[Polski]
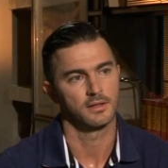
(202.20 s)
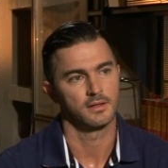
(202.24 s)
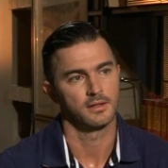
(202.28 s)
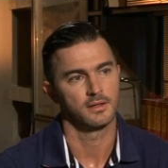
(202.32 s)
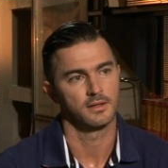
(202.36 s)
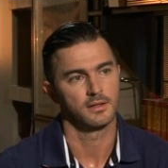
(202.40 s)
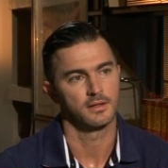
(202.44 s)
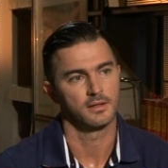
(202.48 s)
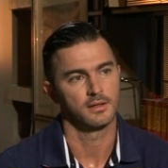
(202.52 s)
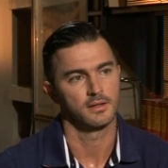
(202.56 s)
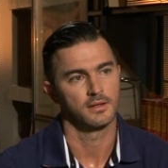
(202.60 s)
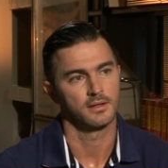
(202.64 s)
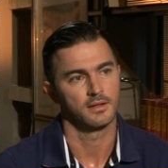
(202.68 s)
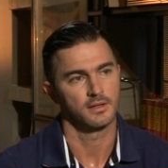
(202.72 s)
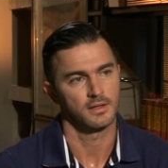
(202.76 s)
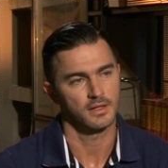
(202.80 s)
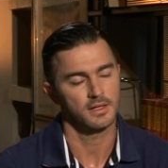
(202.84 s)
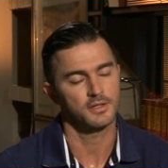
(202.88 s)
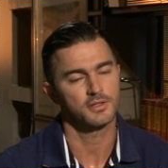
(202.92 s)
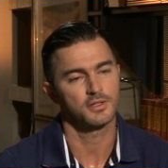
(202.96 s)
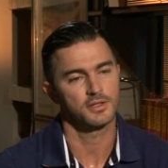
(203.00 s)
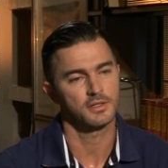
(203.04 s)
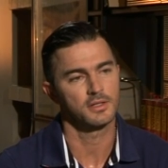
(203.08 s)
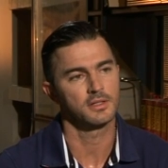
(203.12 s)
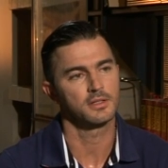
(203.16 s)
Aha.
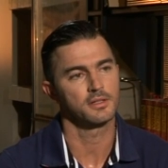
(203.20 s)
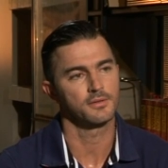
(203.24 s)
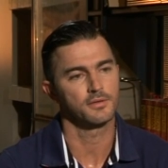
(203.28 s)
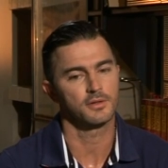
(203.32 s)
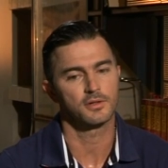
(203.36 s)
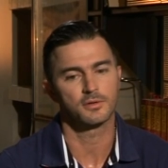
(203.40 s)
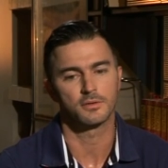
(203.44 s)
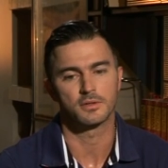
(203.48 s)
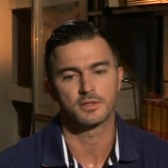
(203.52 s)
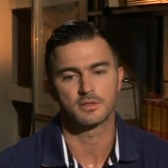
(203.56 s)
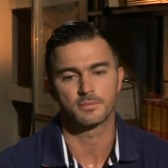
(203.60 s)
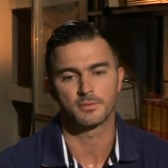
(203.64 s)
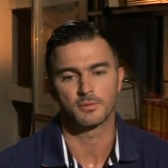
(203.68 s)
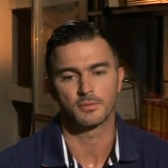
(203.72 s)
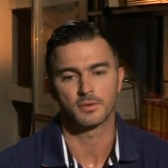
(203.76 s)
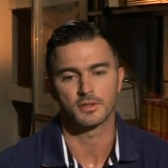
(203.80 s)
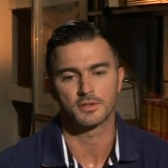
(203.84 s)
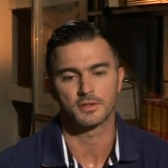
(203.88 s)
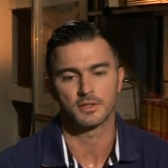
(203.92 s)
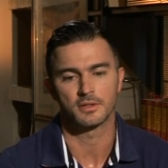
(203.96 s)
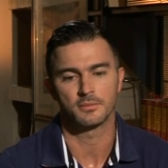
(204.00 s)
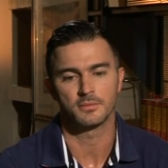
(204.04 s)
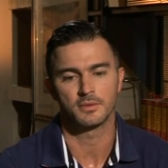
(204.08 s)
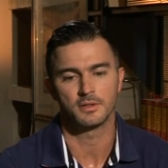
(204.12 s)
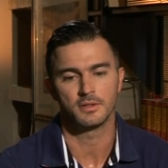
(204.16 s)
Ja się identyfikuję z
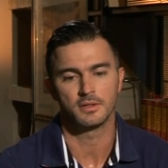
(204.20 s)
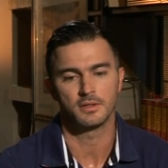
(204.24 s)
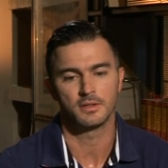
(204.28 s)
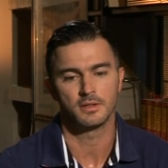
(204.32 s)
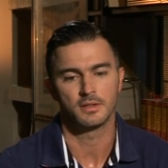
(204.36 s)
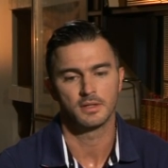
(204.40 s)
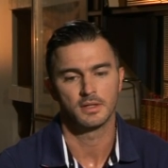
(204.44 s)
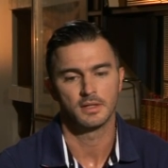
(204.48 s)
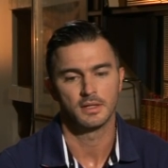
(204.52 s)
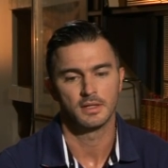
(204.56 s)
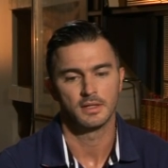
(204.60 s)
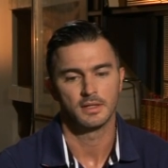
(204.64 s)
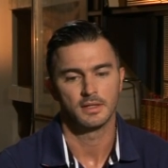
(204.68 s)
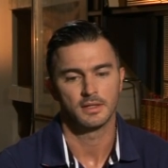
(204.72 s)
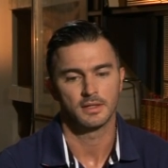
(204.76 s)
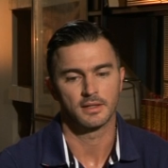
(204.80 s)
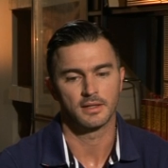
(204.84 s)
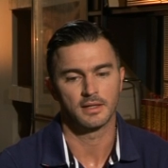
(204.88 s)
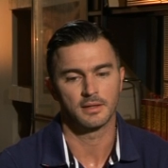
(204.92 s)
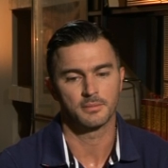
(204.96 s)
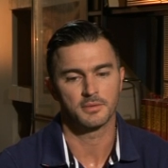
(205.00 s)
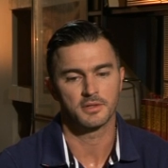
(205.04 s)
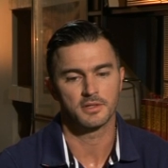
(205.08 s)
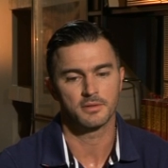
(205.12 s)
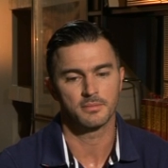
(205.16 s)
piłkarzami i
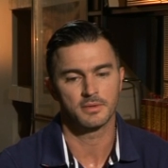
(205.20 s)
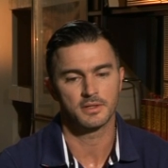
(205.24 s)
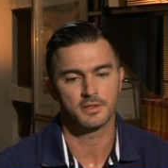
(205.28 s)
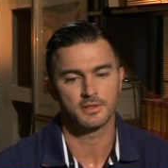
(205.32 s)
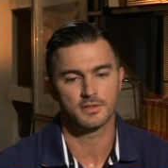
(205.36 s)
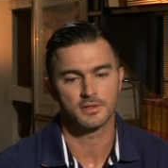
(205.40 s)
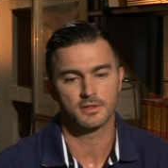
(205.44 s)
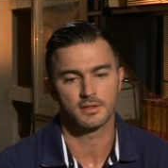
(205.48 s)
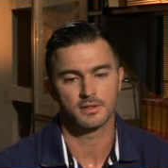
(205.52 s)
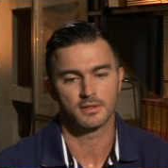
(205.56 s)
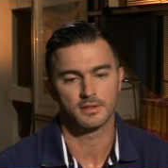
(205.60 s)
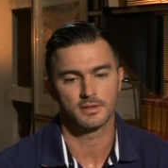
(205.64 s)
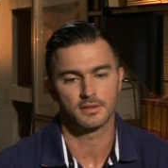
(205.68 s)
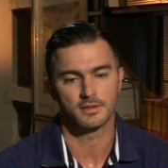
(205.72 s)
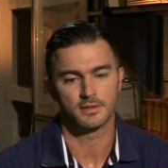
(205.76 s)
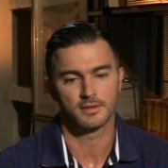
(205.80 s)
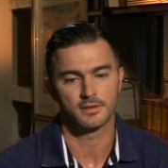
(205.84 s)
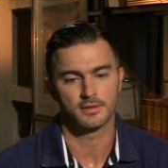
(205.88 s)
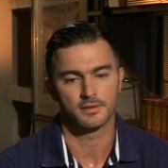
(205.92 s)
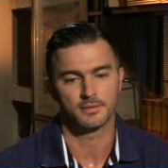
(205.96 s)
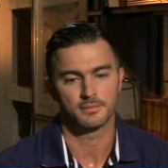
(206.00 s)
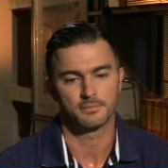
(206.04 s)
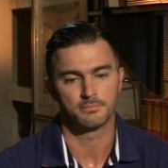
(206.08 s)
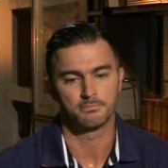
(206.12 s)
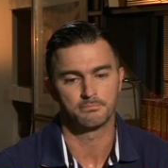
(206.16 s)
dla mnie nie będzie
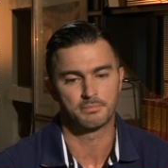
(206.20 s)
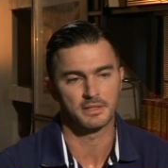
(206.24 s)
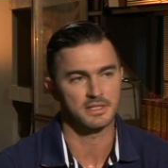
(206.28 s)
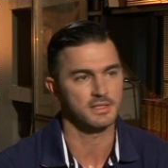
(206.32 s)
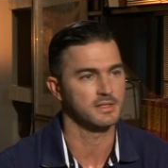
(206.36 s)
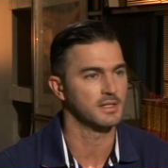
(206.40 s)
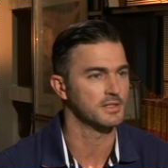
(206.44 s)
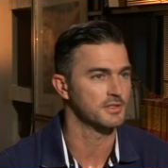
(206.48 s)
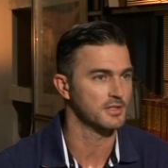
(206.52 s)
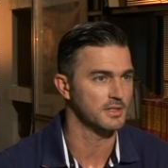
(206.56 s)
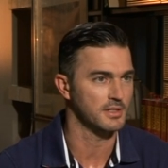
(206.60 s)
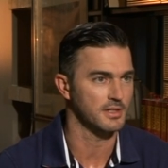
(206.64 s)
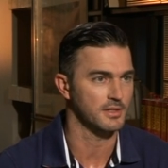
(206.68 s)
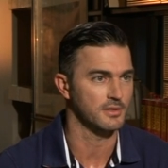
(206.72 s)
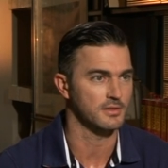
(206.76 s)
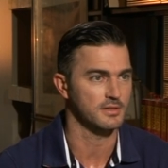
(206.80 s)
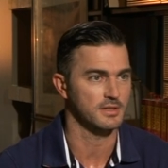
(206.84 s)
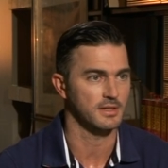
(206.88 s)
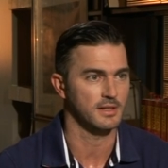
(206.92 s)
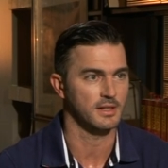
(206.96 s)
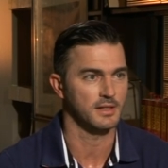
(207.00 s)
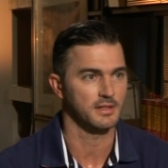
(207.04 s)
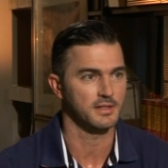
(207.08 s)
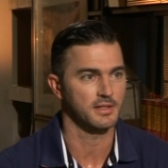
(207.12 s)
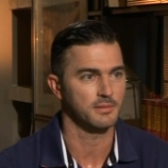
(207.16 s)
beznadziejnego
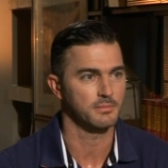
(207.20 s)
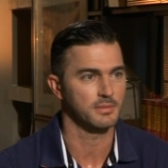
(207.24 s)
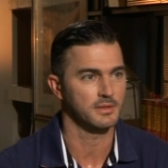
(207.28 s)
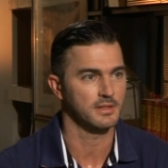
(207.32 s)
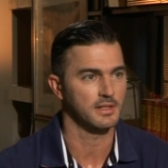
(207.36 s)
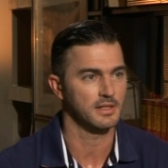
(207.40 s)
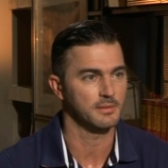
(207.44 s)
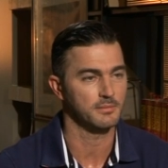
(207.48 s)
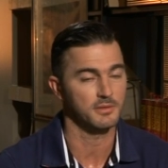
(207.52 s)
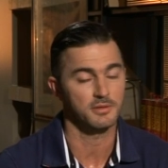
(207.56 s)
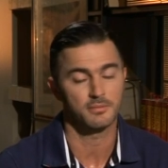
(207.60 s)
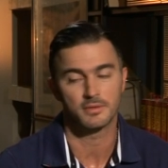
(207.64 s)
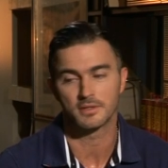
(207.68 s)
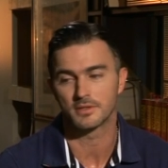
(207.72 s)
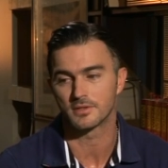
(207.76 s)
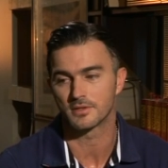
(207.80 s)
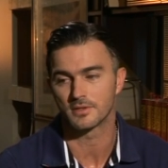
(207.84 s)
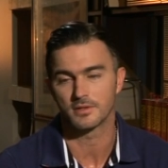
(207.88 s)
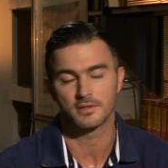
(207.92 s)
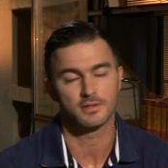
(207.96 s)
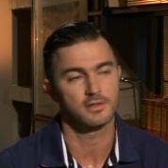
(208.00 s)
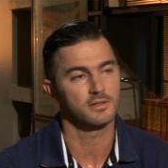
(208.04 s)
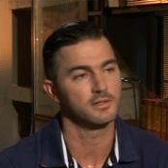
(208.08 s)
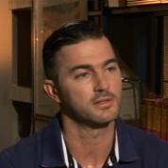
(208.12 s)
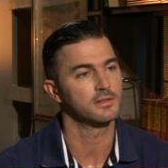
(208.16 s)
zagrania, dla mnie
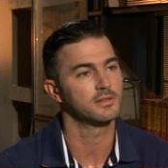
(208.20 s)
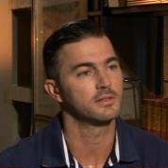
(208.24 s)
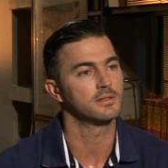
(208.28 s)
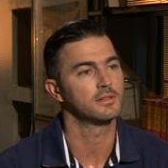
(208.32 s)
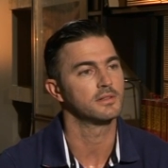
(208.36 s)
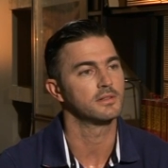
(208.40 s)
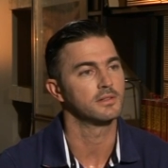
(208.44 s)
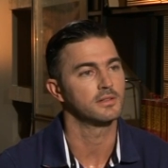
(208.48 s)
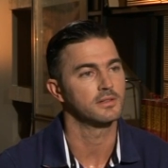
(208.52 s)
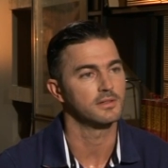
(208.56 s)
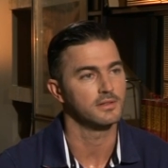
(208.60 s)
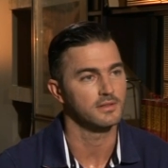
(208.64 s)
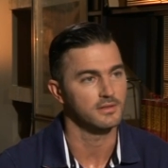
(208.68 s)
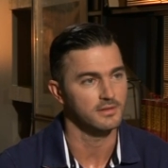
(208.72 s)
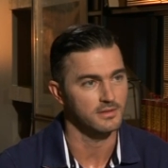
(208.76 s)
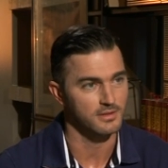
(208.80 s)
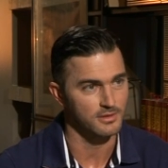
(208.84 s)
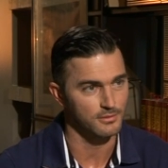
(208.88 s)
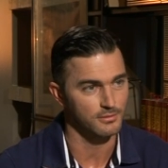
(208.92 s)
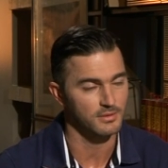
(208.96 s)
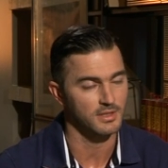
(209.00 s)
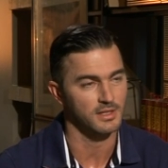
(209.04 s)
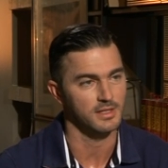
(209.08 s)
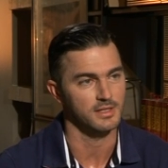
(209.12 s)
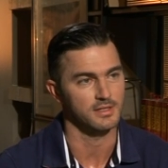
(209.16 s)
będzie
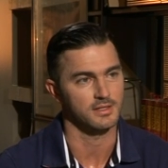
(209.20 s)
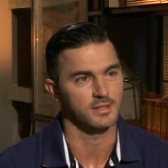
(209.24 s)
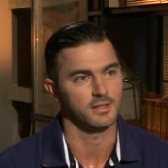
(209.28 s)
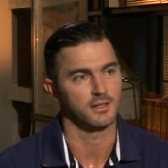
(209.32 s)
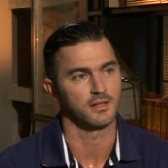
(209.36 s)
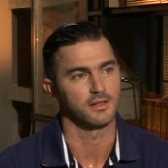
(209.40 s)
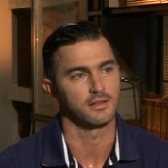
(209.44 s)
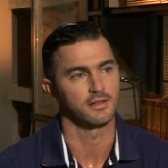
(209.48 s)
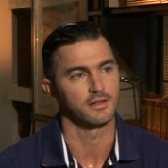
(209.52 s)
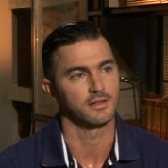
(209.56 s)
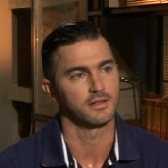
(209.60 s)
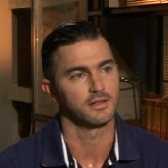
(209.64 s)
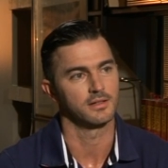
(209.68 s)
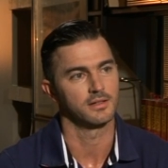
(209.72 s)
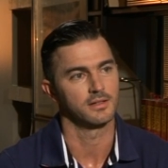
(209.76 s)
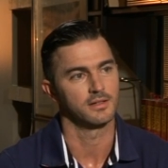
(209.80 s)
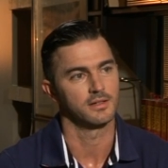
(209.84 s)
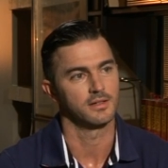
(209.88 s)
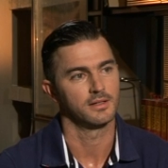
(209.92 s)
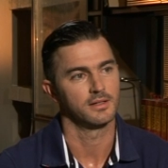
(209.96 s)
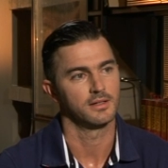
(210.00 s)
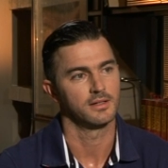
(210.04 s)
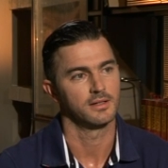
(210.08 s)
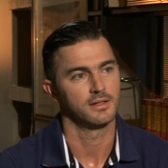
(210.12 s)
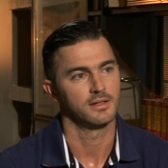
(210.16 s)
nieudane zagranie.
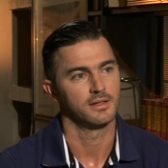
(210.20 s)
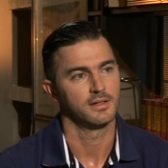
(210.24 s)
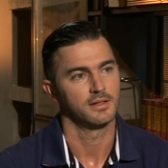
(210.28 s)
Aha.